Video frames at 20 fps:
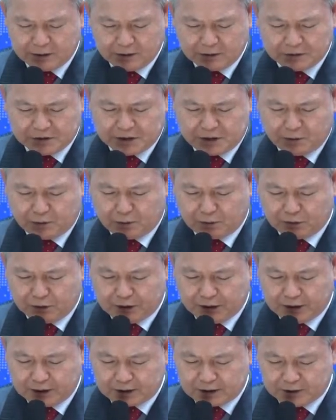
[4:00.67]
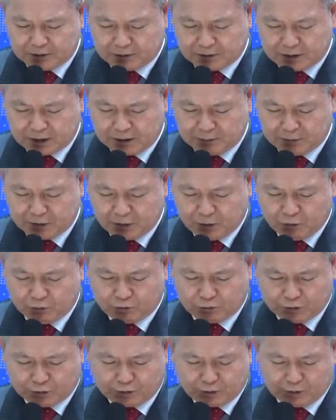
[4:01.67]
시온을 기억하며
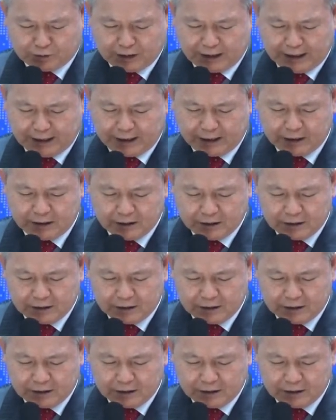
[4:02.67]
울었도다